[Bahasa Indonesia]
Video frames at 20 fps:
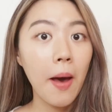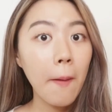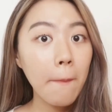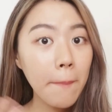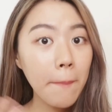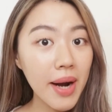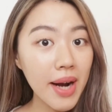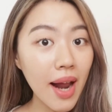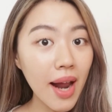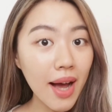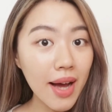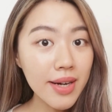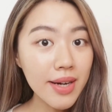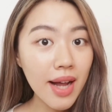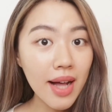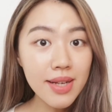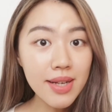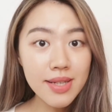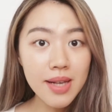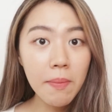pernah
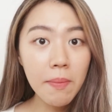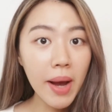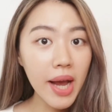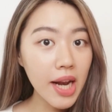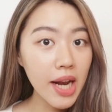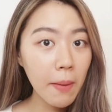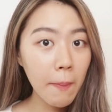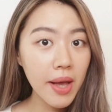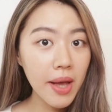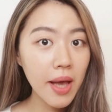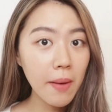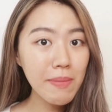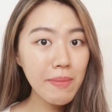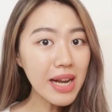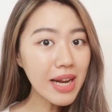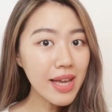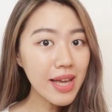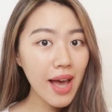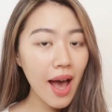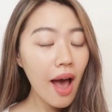kenal sama yang namanya
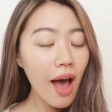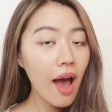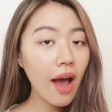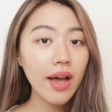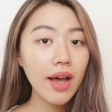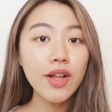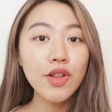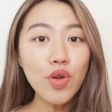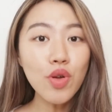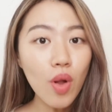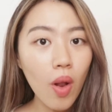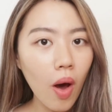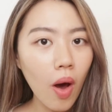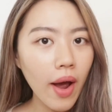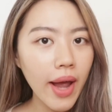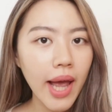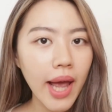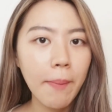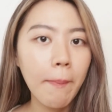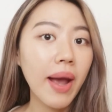Milia itu loh
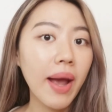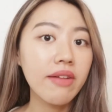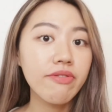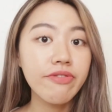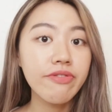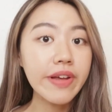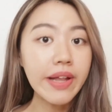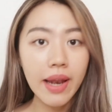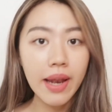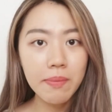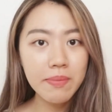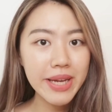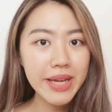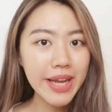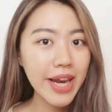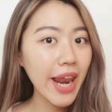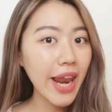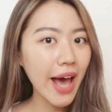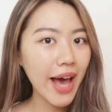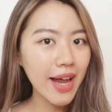yang main film
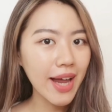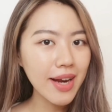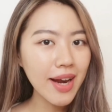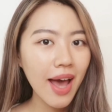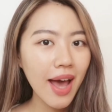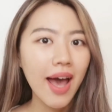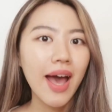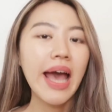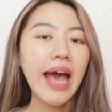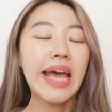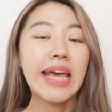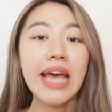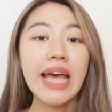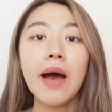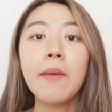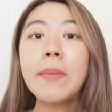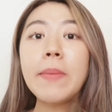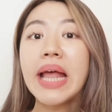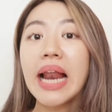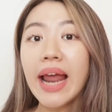Dilan
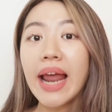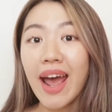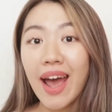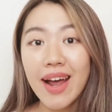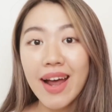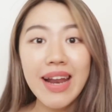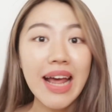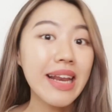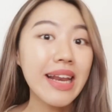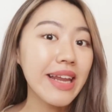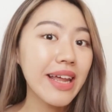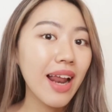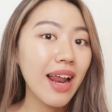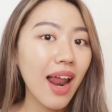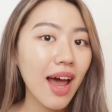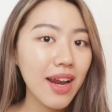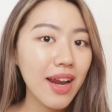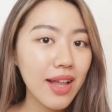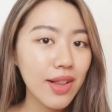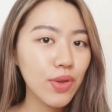yang Milia dan
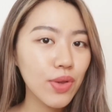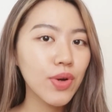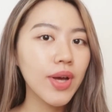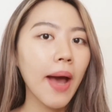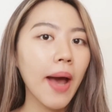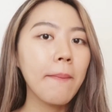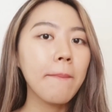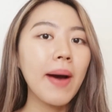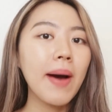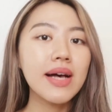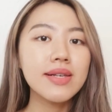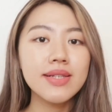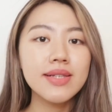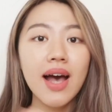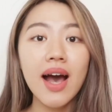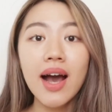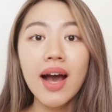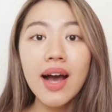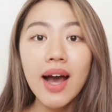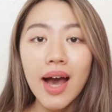Dilan itu yang
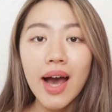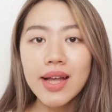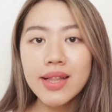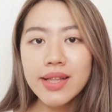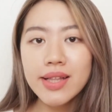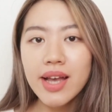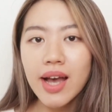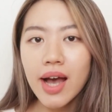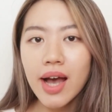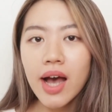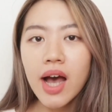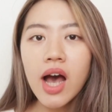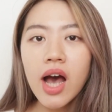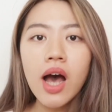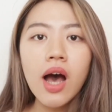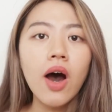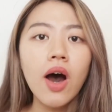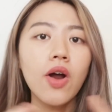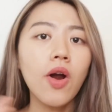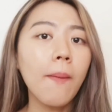pasangannya
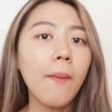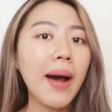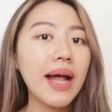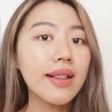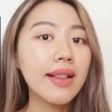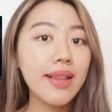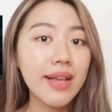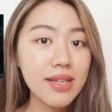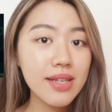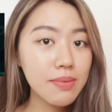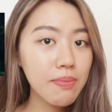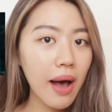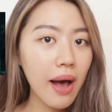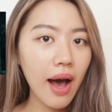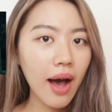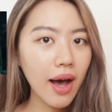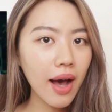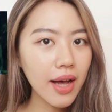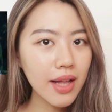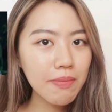romantis
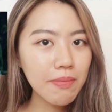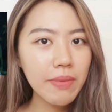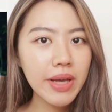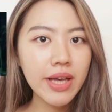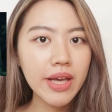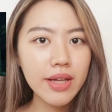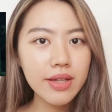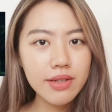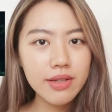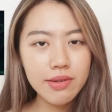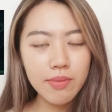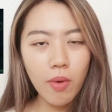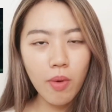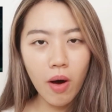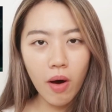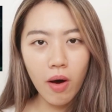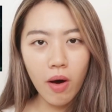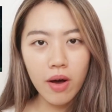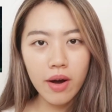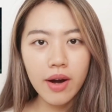banget bikin
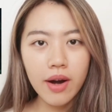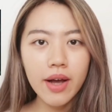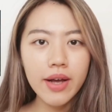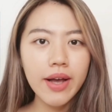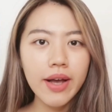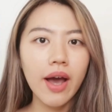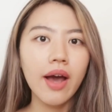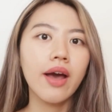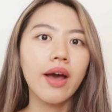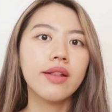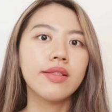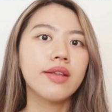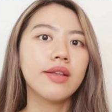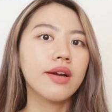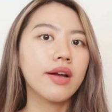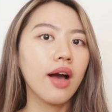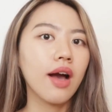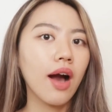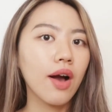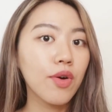semua orang kayak
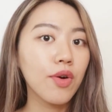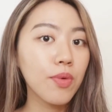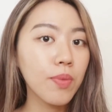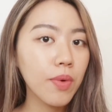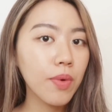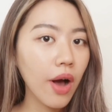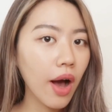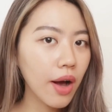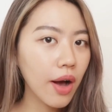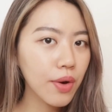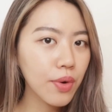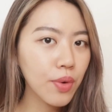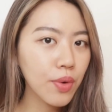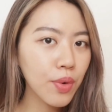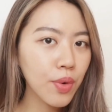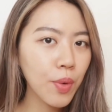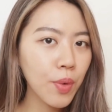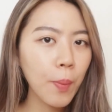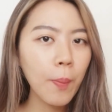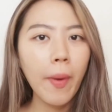
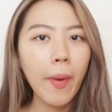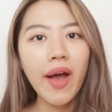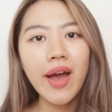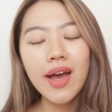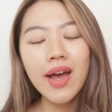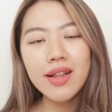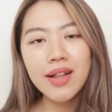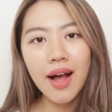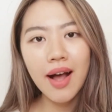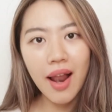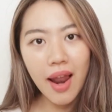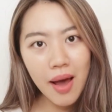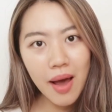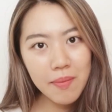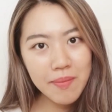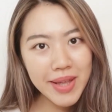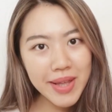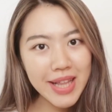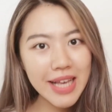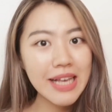terkagum-kagum pengen
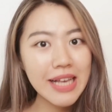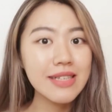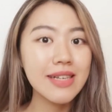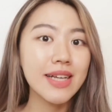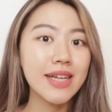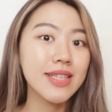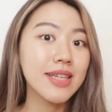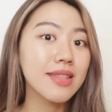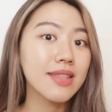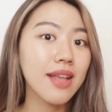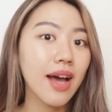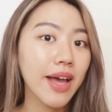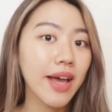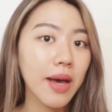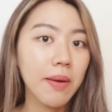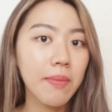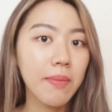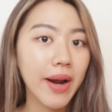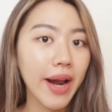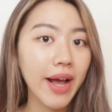ngalamin kisah
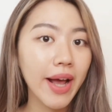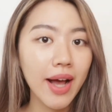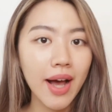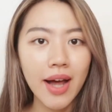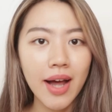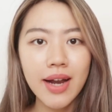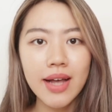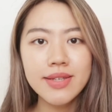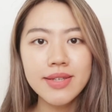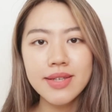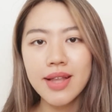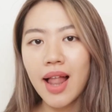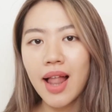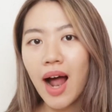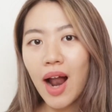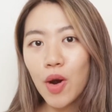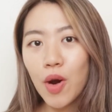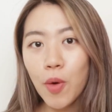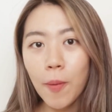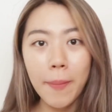cintanya mereka dan
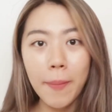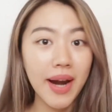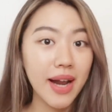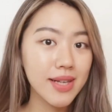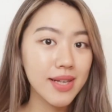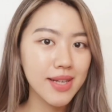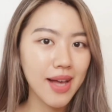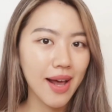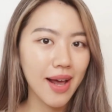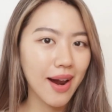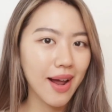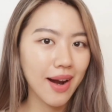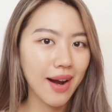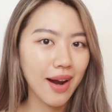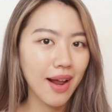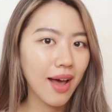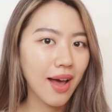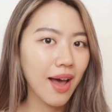selalu penasaran